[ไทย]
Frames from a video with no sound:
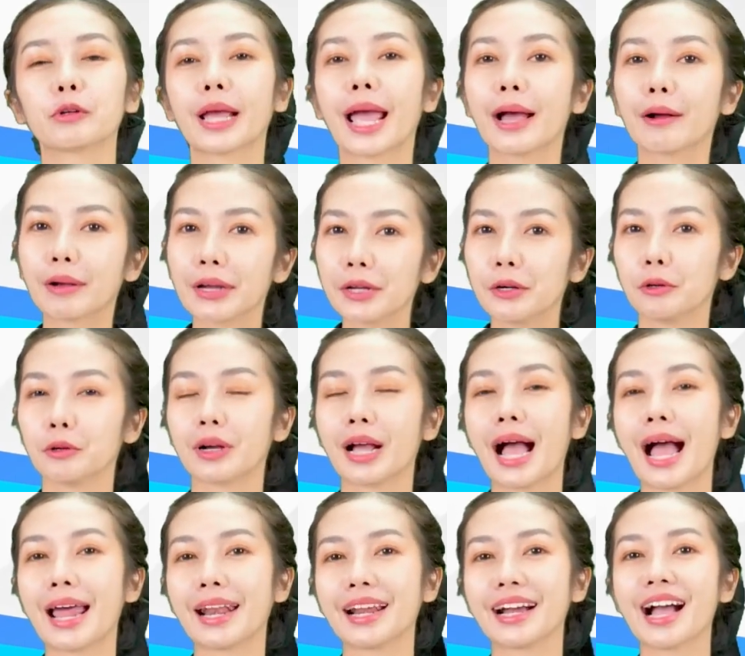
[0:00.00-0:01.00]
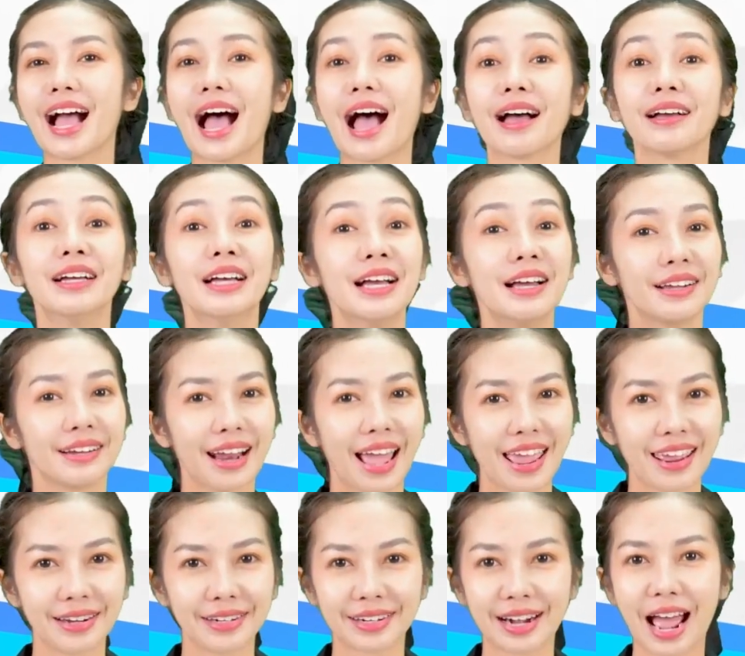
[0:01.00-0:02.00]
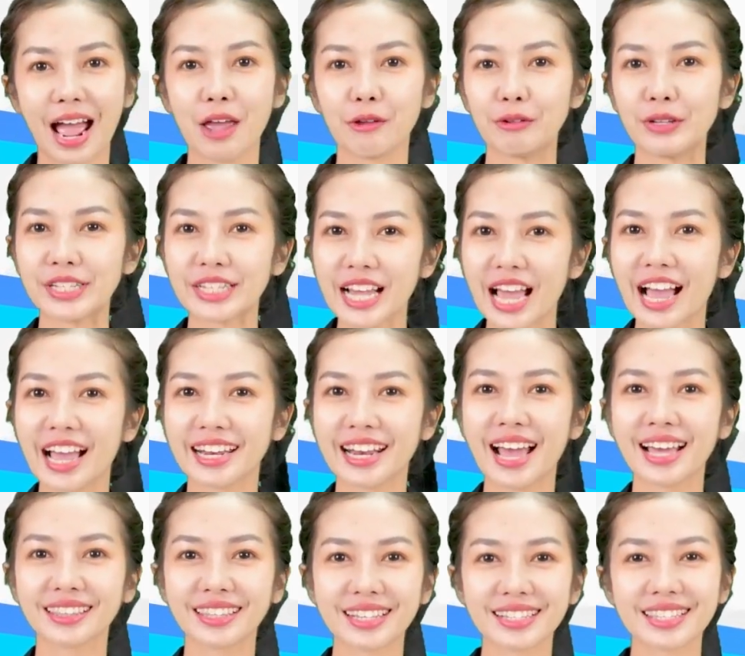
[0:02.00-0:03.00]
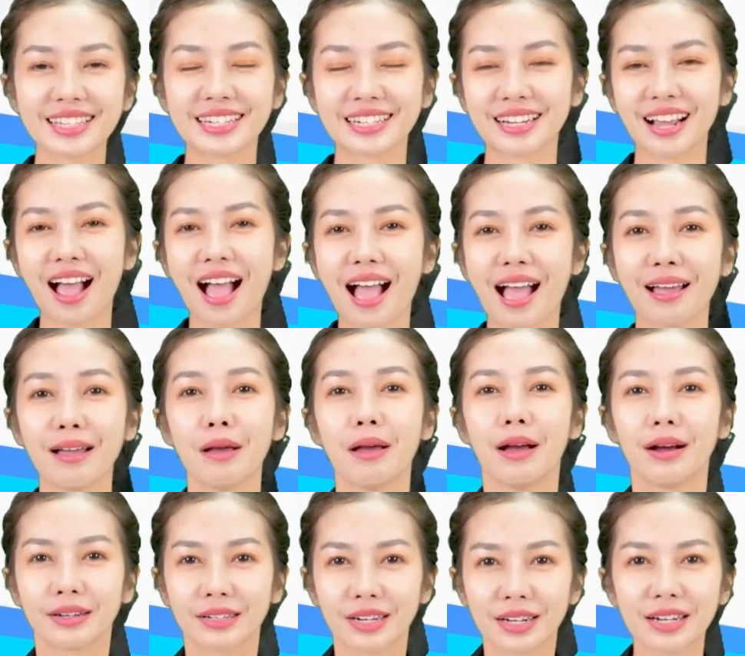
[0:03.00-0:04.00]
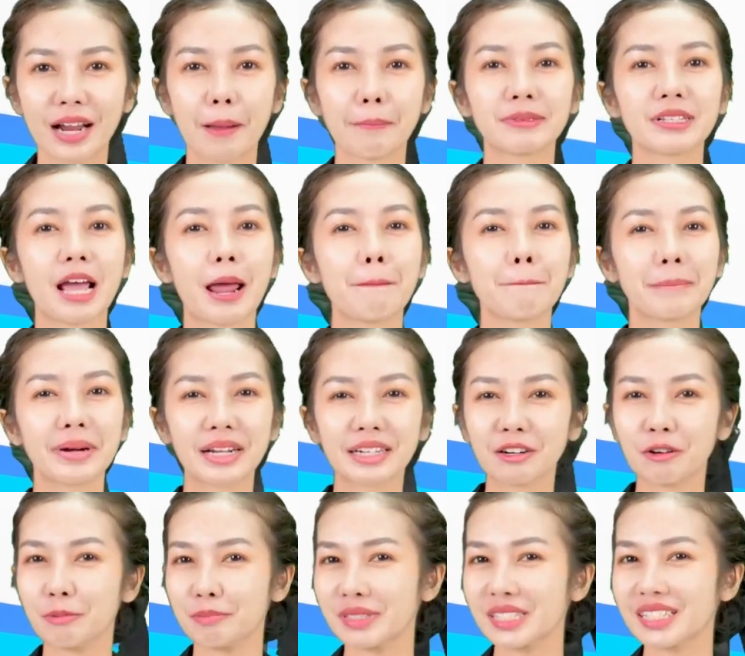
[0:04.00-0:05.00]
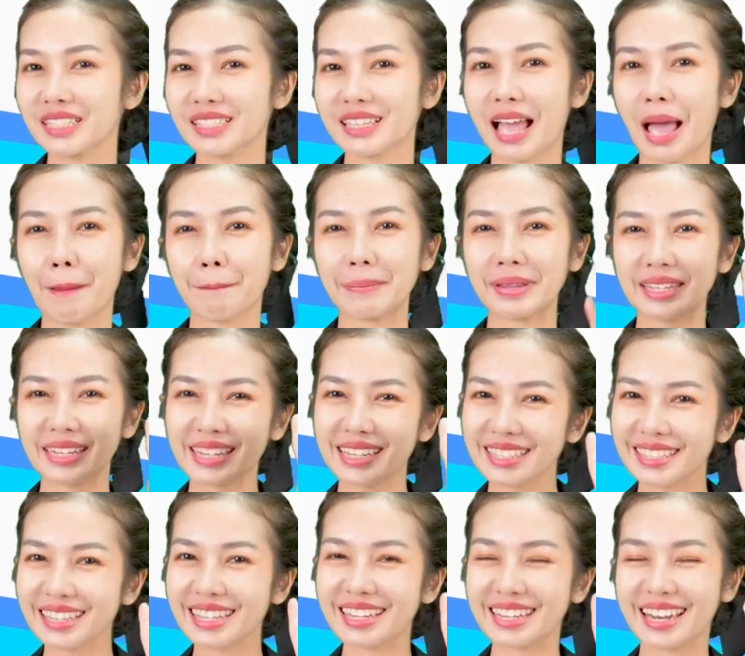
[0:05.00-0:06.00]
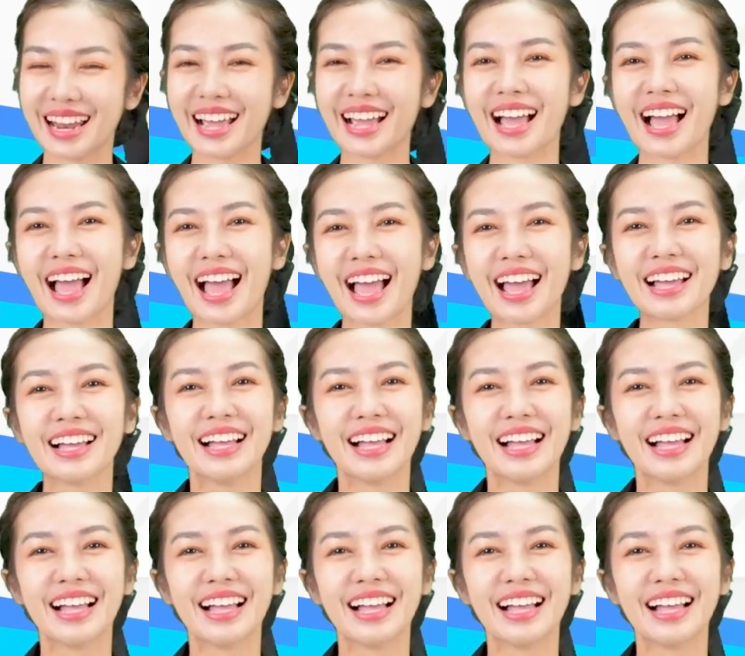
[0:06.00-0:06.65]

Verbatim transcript: แก้วกนกการนะคะในรายวิชานาฏศิลป์ค่ะระดับชั้นประถมศึกษาปีที่สี่นะคะ